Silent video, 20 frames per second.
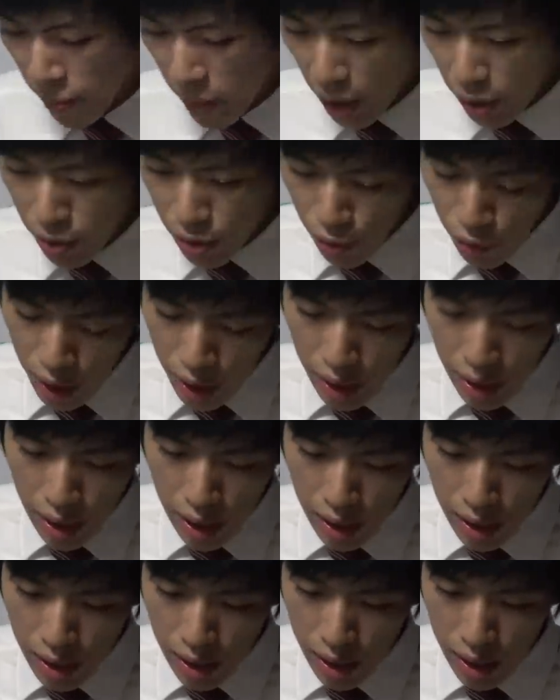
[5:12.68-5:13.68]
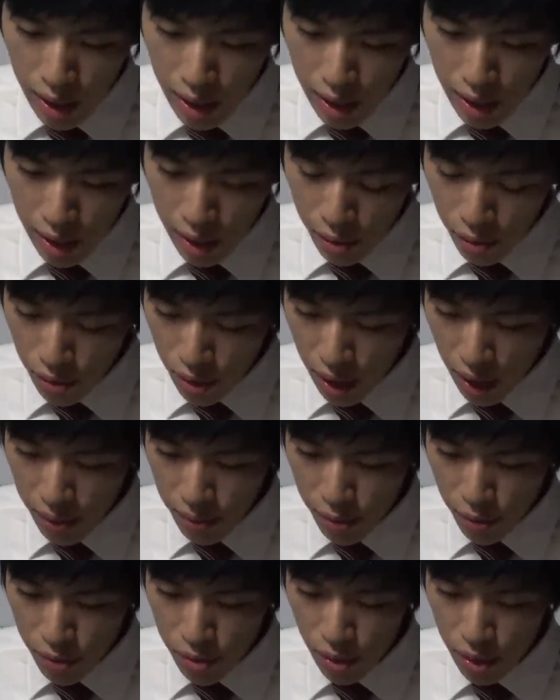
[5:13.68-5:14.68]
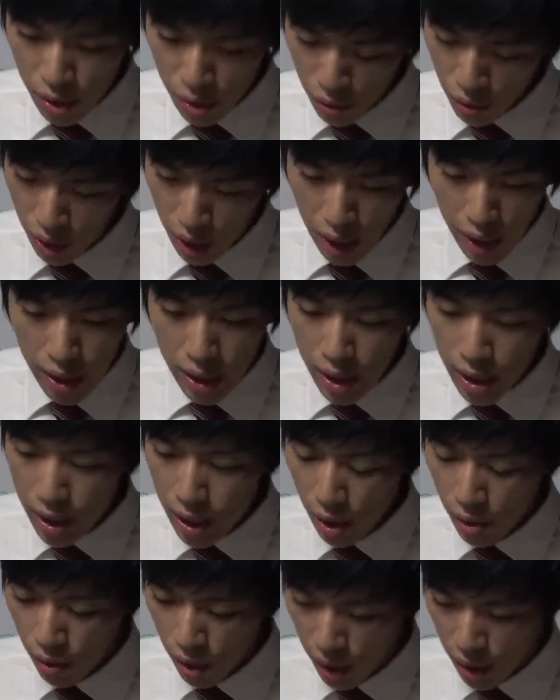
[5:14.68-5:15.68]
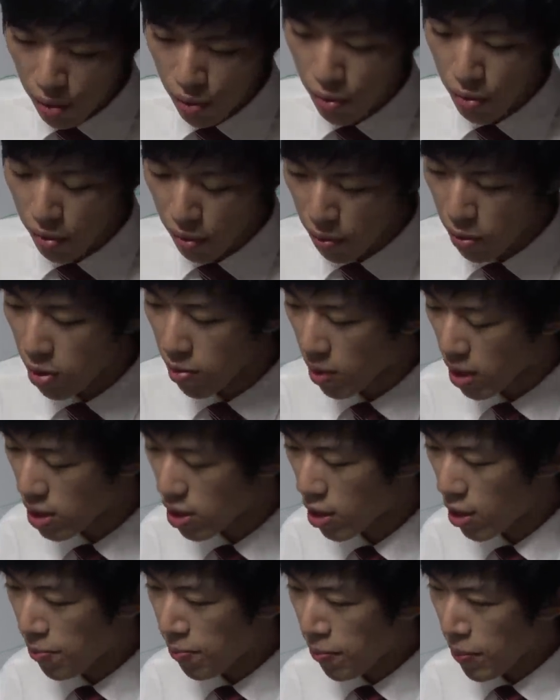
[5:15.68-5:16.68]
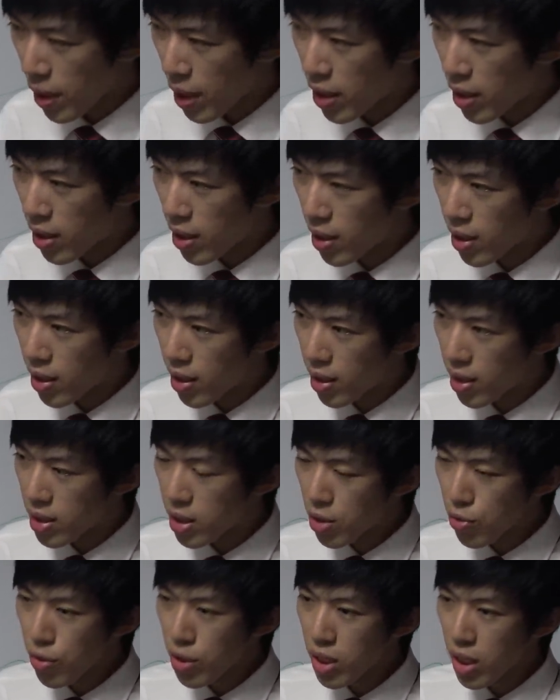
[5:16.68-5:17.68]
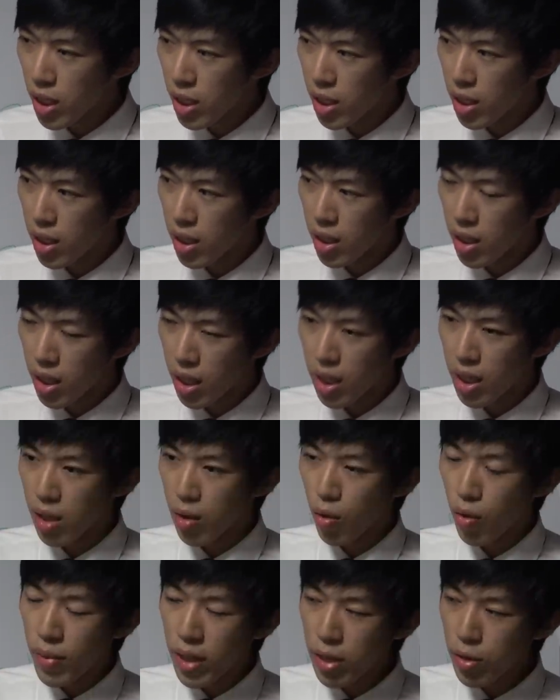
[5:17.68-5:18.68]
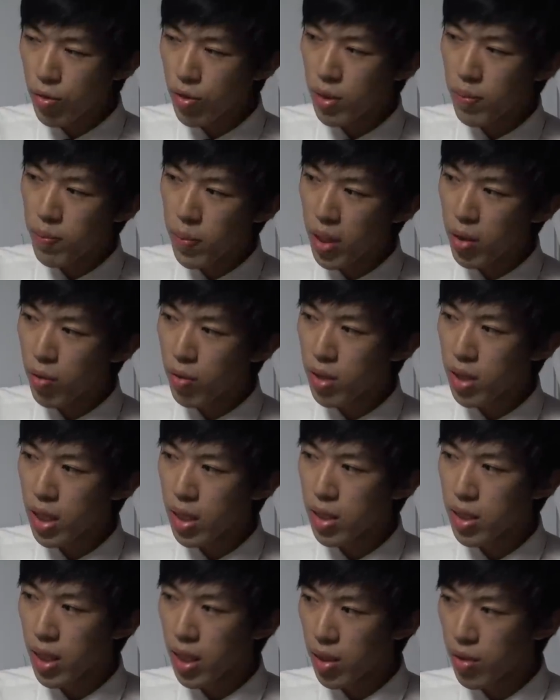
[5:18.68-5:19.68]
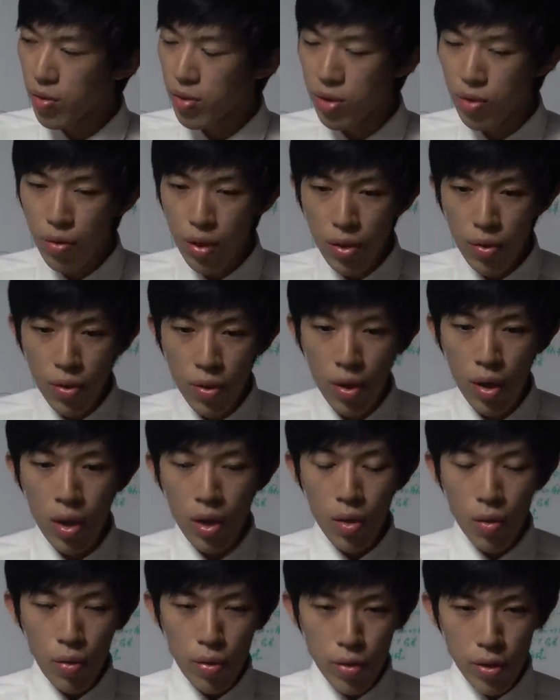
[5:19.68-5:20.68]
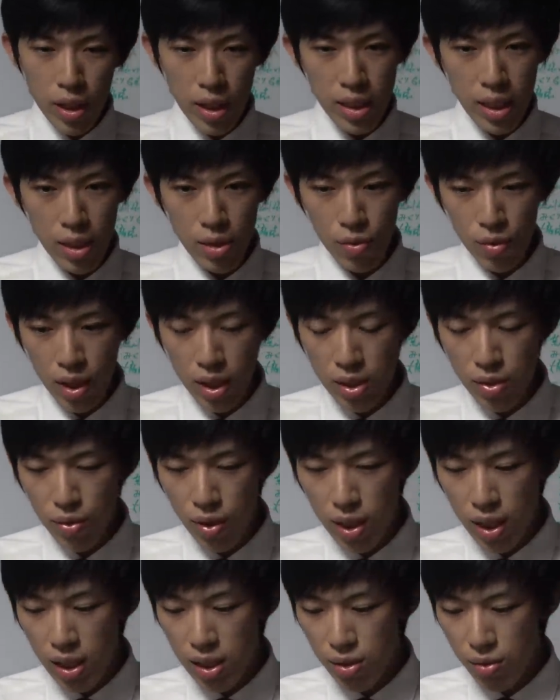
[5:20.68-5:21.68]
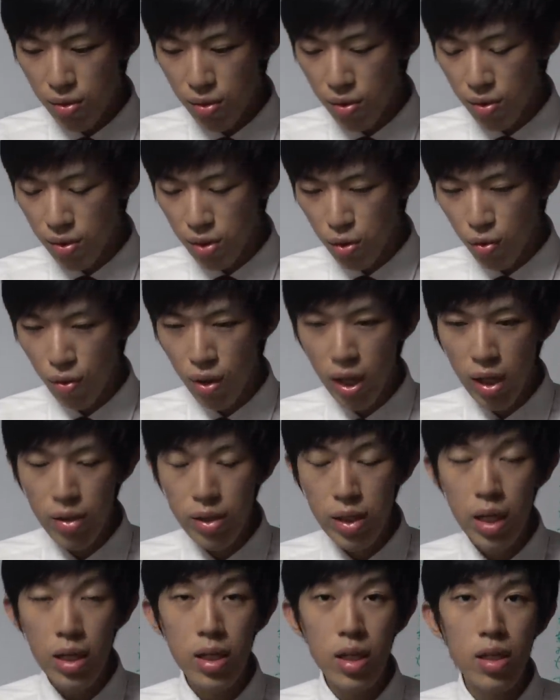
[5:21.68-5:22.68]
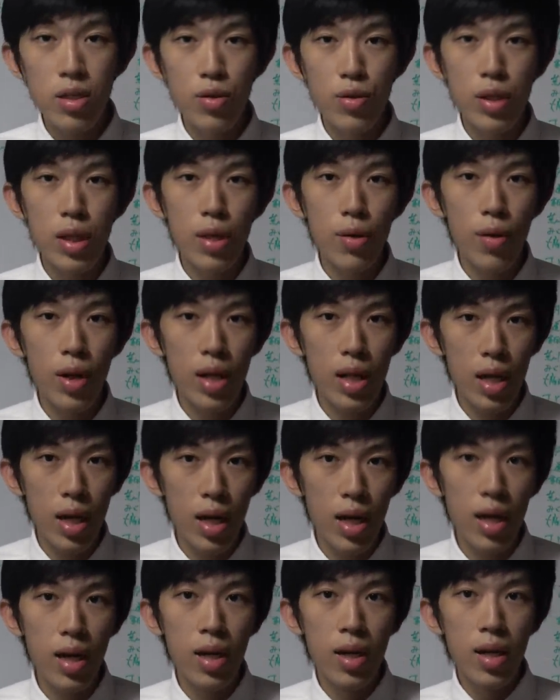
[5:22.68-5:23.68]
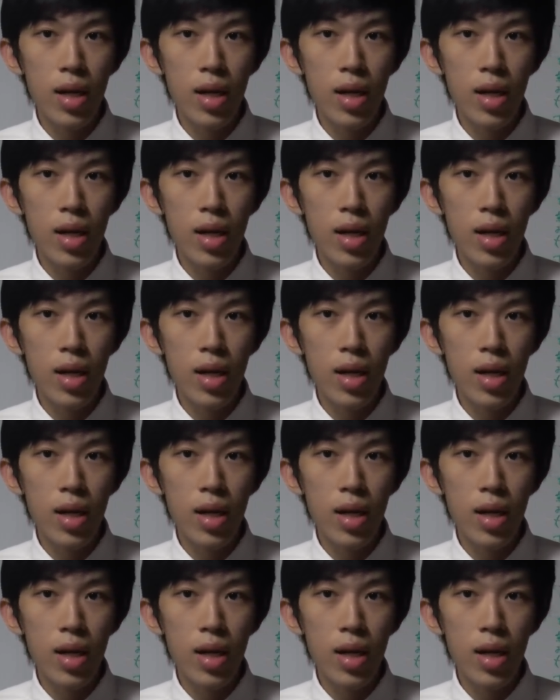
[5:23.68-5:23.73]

あのそれがね、えー、このライブ放送にちょをど欠けていたのかなと思います、えー、視聴者がコメントをいっぱい送ってるんだけどそれを小野田さんとかそれからその紹介をされてる女性の方が、